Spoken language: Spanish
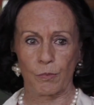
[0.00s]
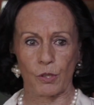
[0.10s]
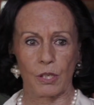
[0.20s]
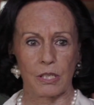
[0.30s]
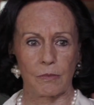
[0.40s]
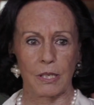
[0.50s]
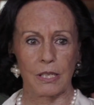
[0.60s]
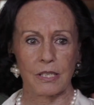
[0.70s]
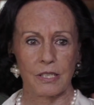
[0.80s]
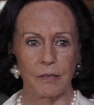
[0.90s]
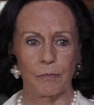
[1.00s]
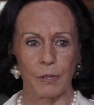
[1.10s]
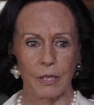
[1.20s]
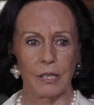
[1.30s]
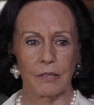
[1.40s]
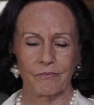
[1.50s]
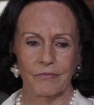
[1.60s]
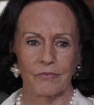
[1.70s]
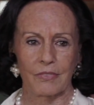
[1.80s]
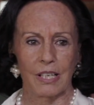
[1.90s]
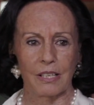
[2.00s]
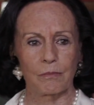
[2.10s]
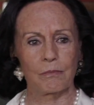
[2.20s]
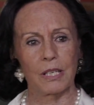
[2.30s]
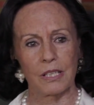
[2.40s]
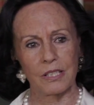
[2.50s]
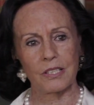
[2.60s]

porque las velas siempre dan más